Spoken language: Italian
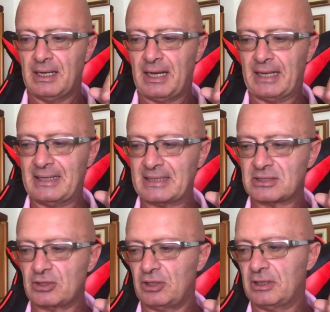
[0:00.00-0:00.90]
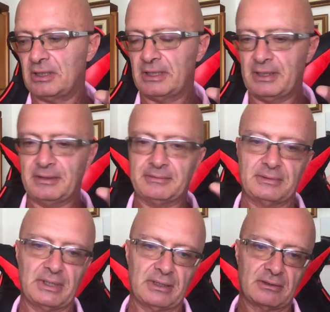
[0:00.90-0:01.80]
adesso...
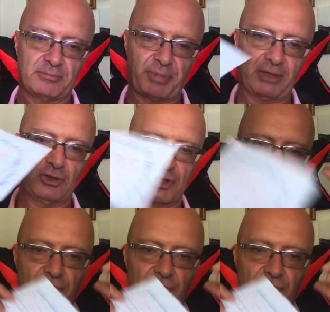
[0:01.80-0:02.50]
Eh, prendo già un